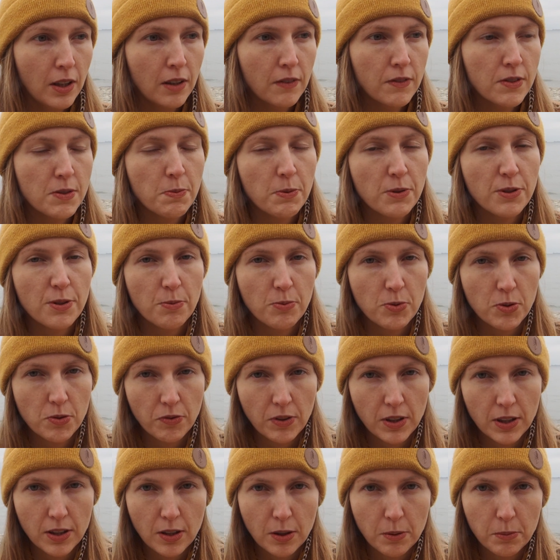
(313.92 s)
w sposób
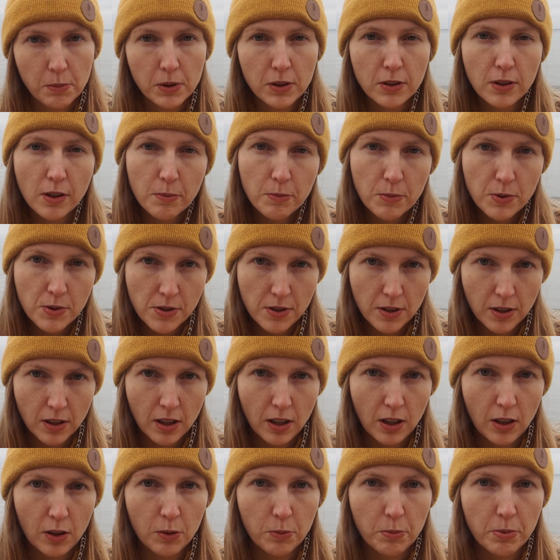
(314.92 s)
świadomy do
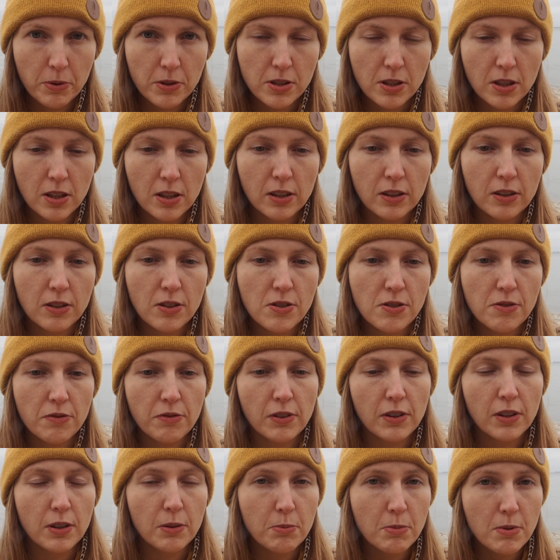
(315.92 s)
muzyki lub jeżeli ktoś
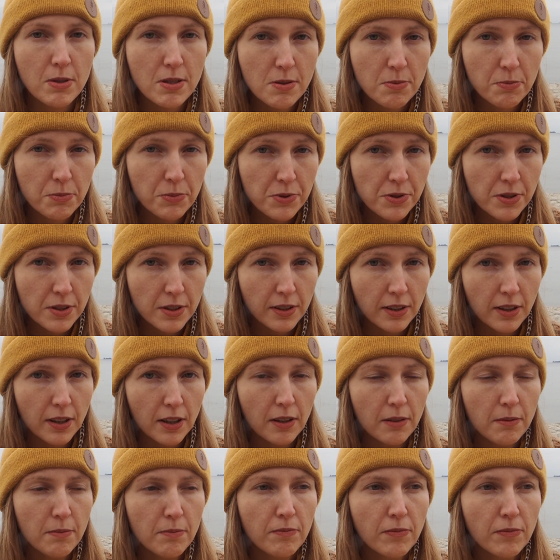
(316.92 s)
woli bez muzyki